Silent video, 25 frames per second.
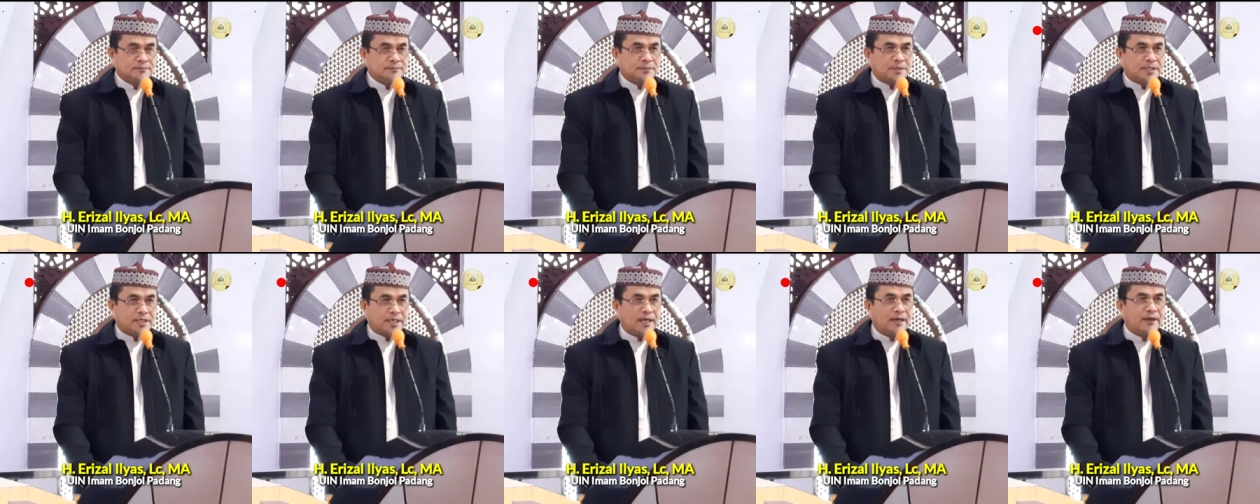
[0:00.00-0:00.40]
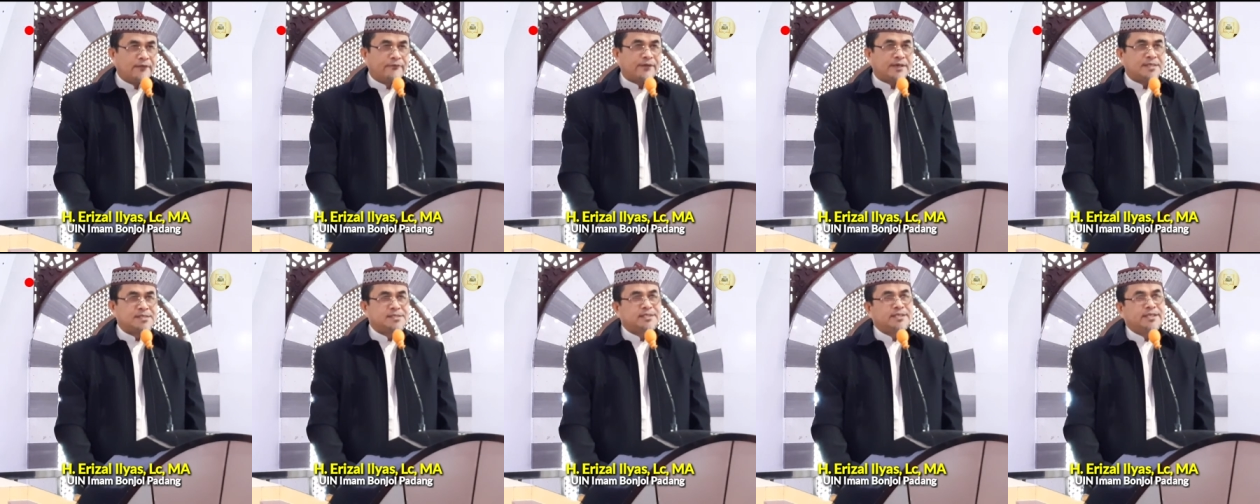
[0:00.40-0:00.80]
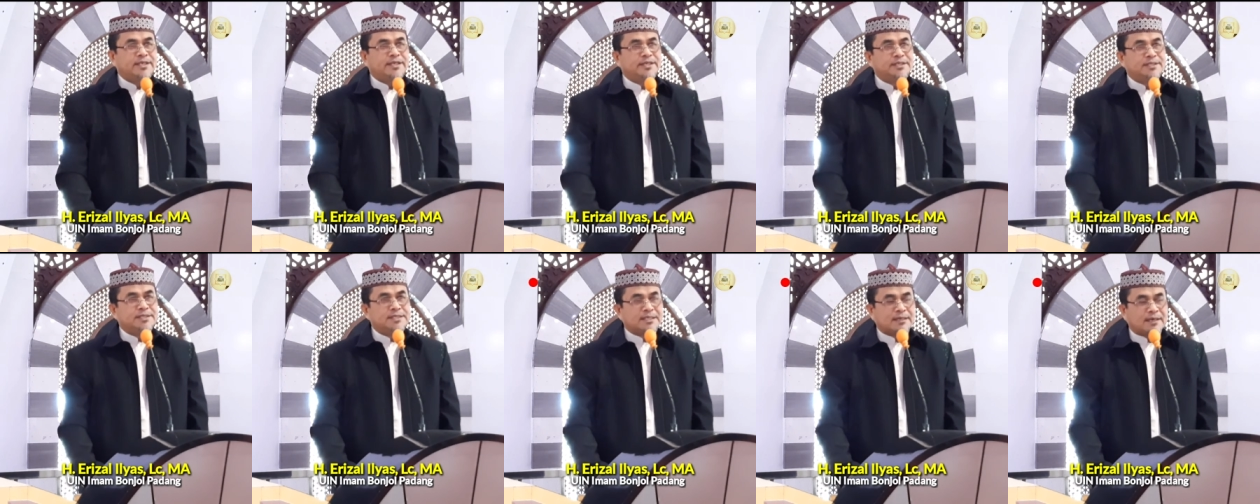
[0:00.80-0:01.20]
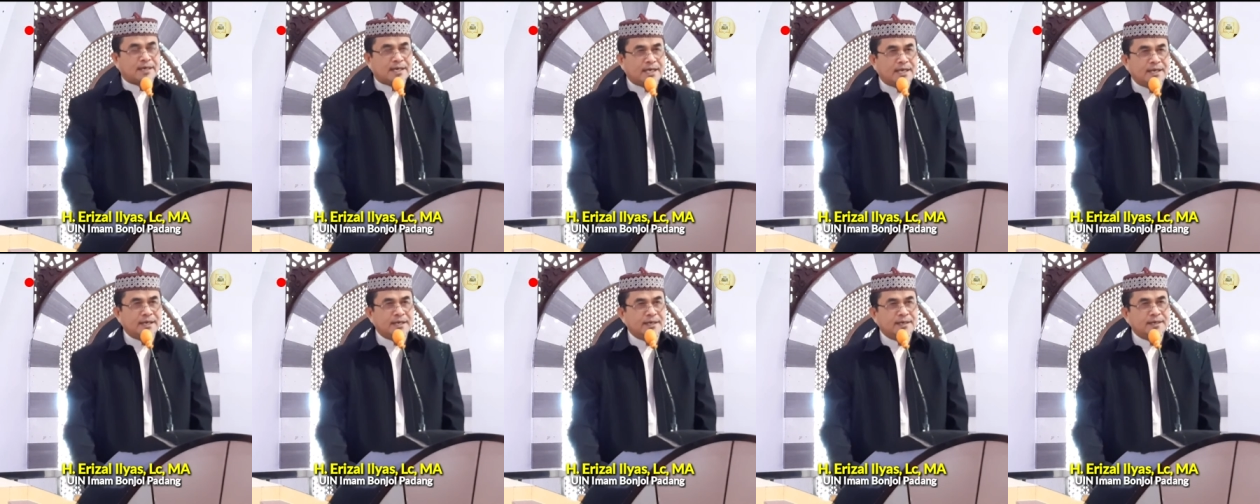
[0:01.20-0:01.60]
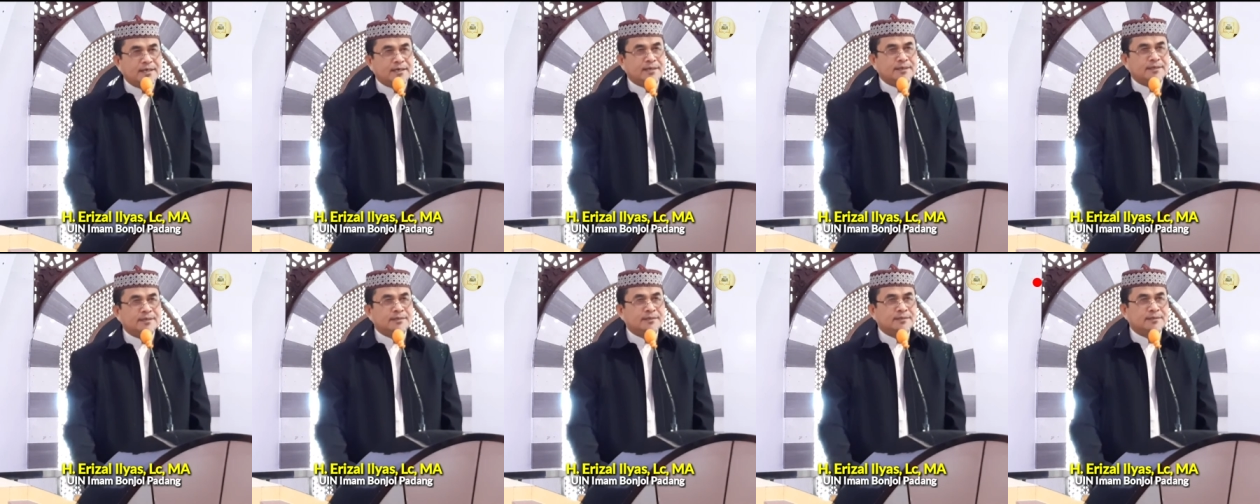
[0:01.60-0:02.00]
relevansi hijrah
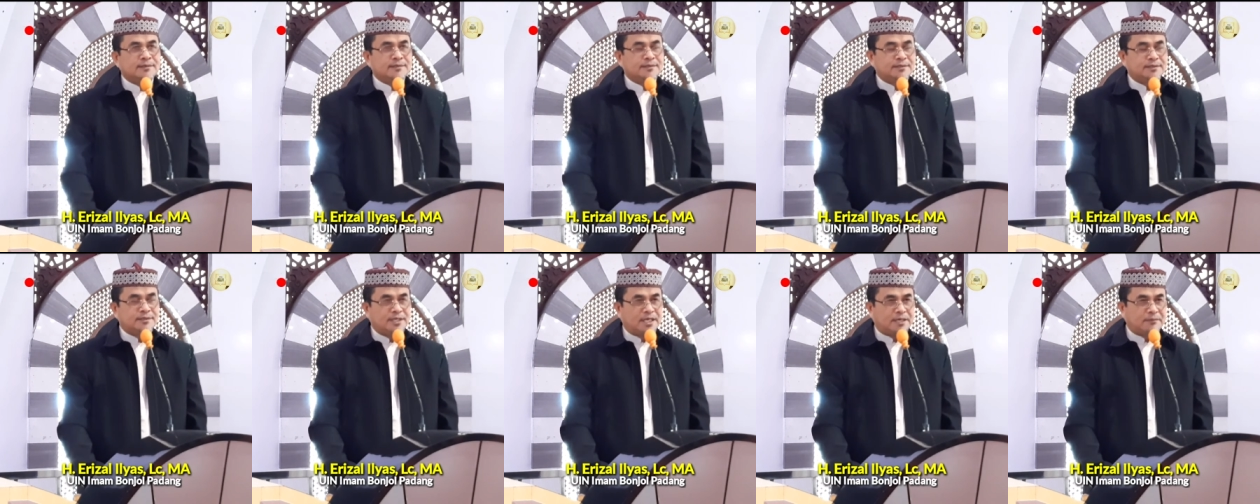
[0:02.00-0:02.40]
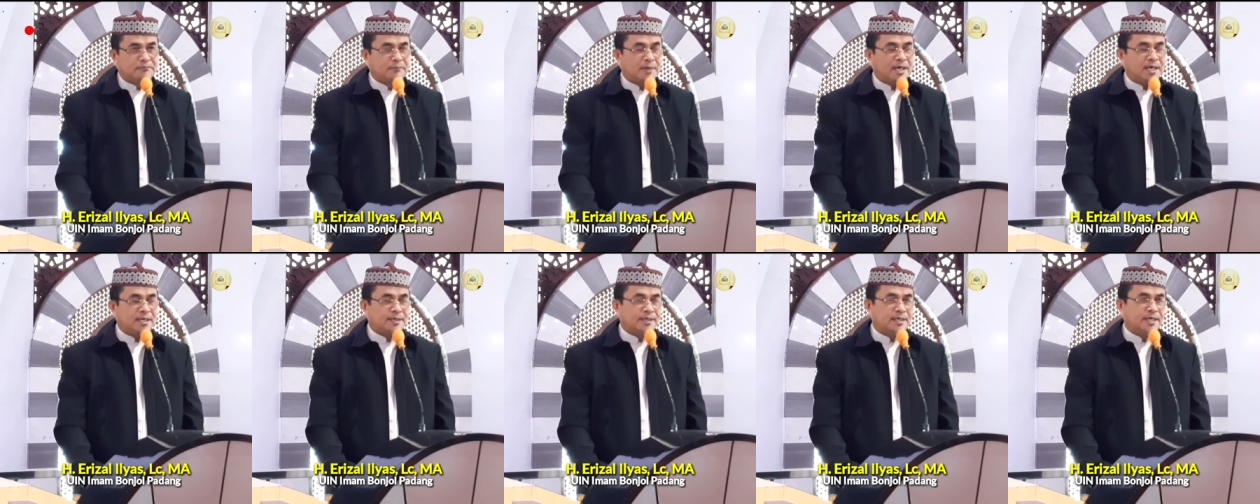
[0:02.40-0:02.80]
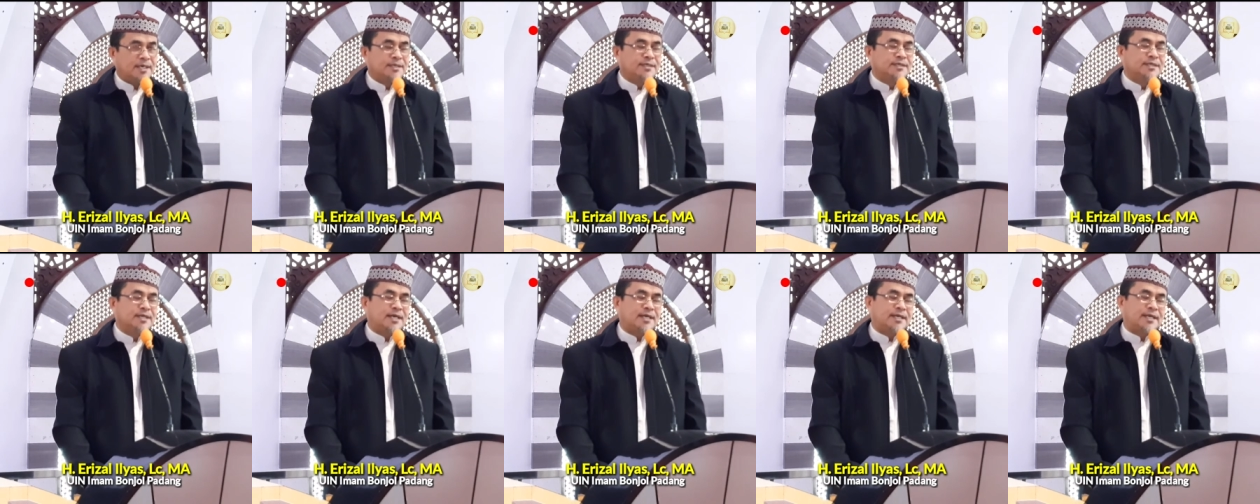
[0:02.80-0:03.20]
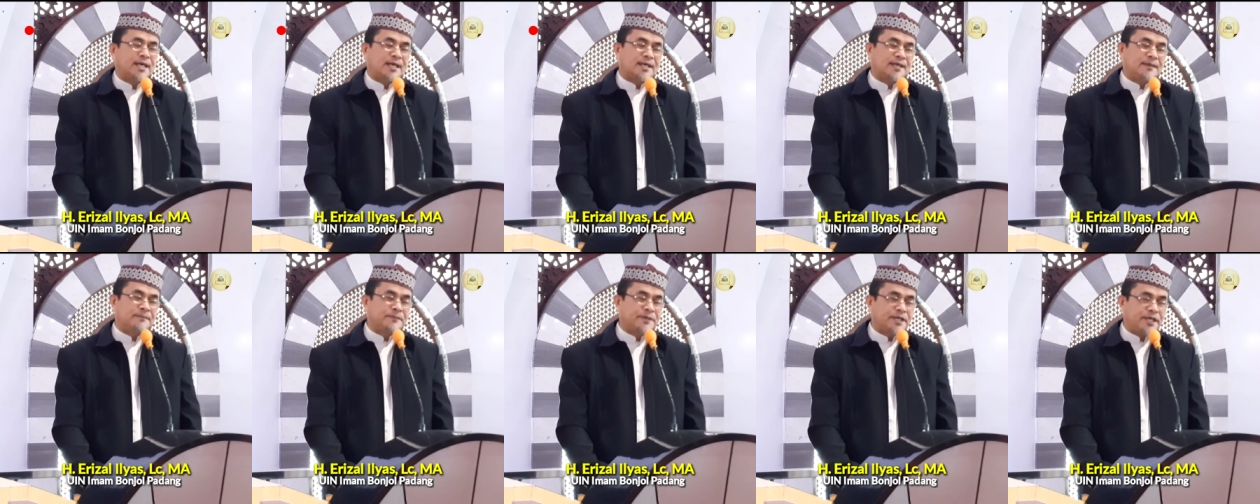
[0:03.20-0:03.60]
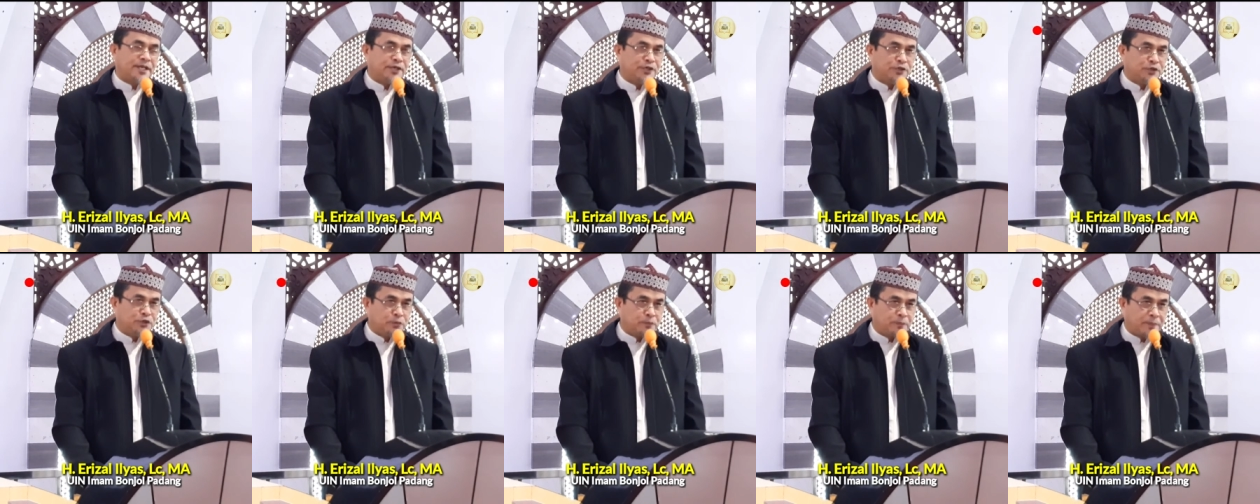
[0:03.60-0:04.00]
dan maknanya dalam
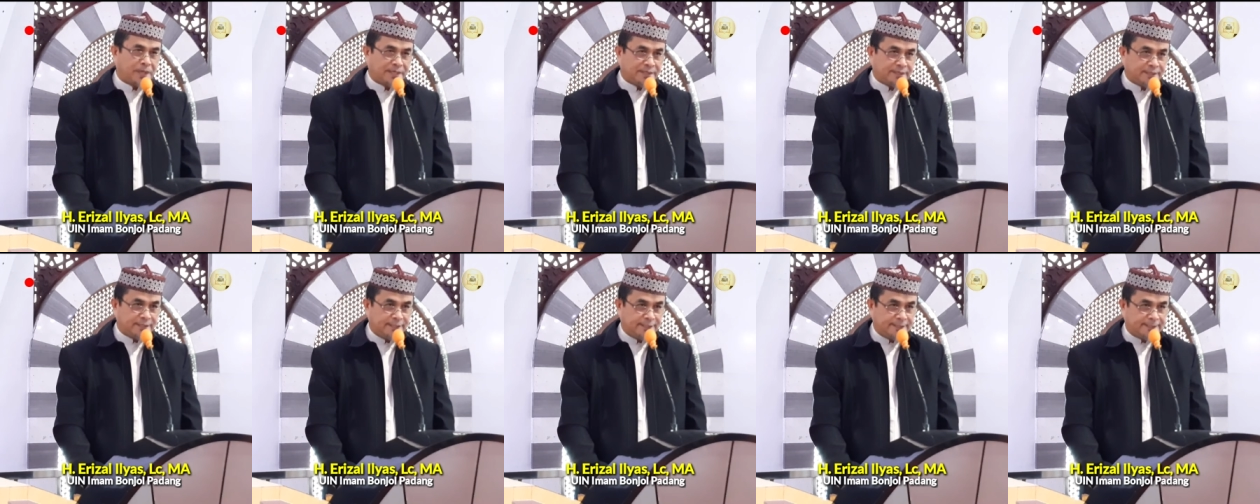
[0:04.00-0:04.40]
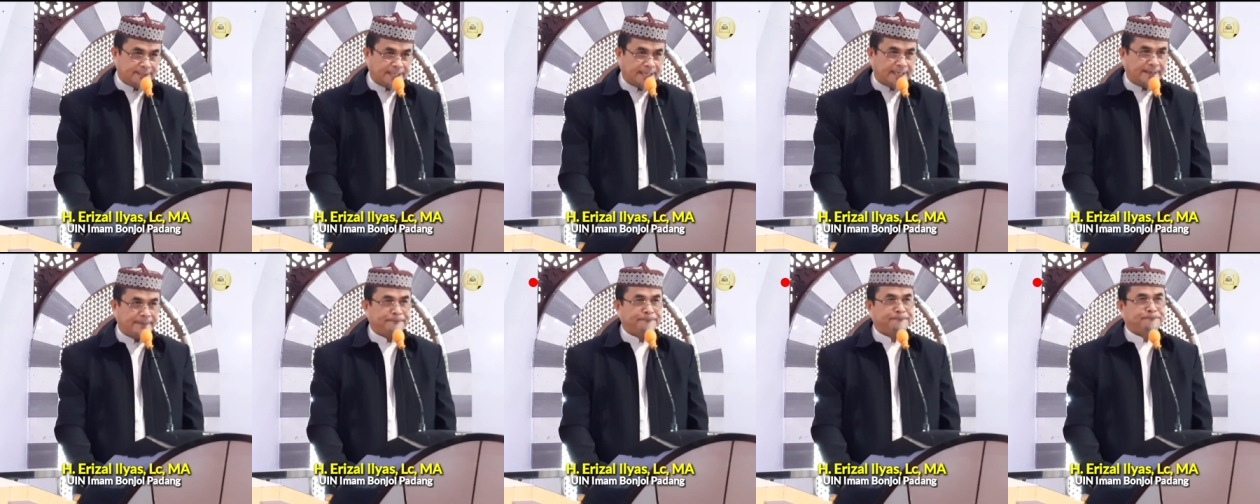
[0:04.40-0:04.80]
kehidupan kita.